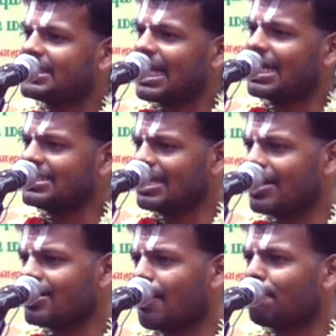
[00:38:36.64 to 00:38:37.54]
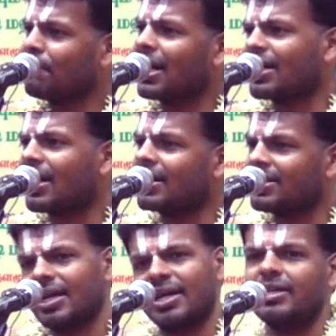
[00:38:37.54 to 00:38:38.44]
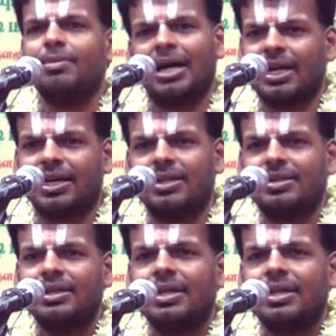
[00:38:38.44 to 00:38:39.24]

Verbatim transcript: சண்டன் மர்க்கன்னு ரெண்டு மகன்கள்